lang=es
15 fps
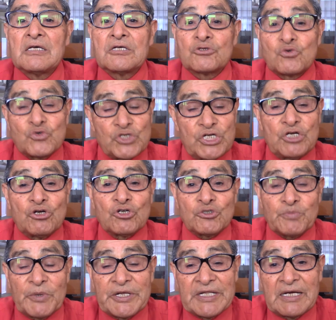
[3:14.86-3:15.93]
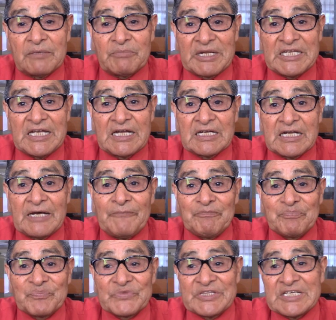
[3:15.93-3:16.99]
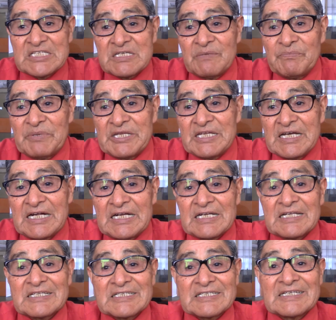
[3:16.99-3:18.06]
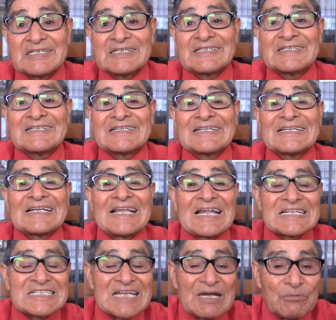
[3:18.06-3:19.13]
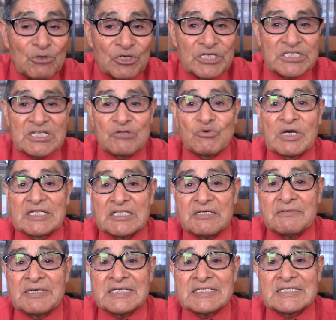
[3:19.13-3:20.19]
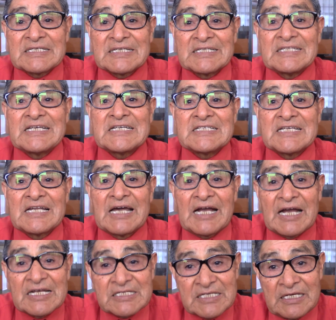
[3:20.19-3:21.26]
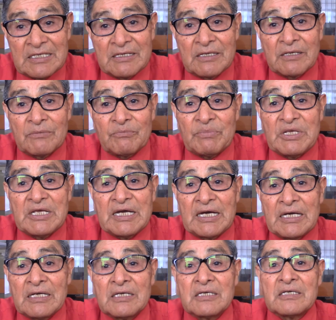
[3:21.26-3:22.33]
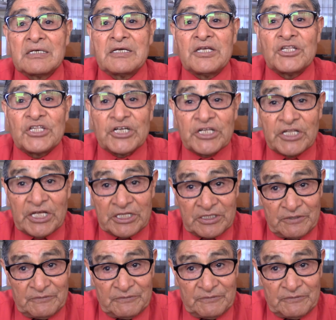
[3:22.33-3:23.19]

sus hijos puedan mañana desempeñar las labores educativas desde la casa vía internet.